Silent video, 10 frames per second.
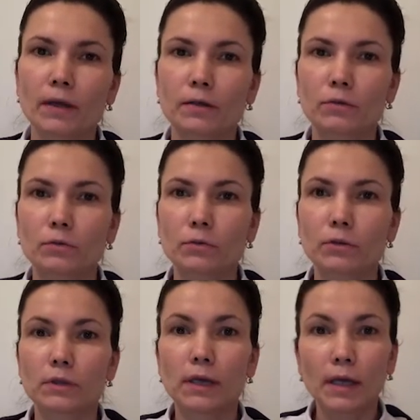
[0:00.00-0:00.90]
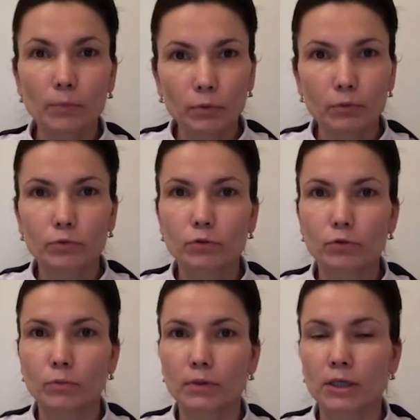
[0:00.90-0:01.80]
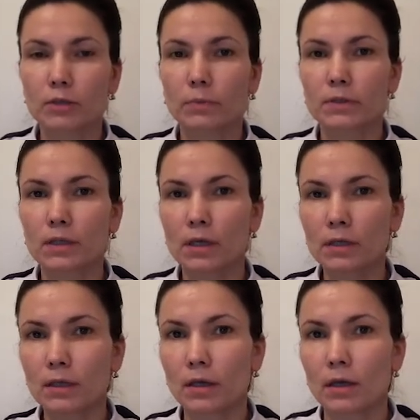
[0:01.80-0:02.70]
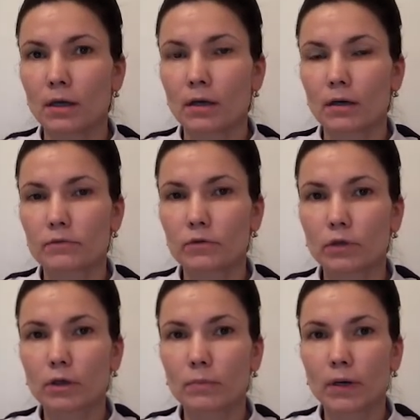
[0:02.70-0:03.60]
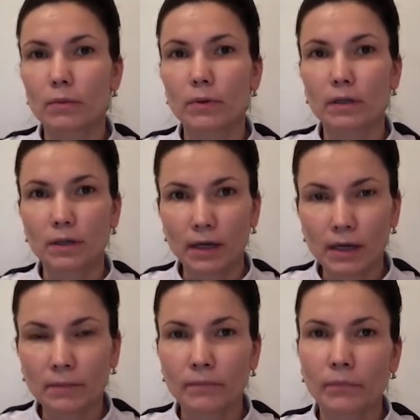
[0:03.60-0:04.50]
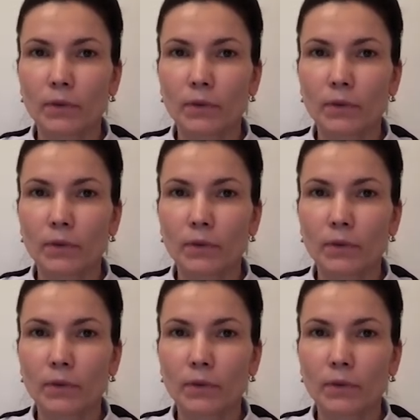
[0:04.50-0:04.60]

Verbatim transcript: но требуем, чтобы наши пациенты э, все-таки приобретали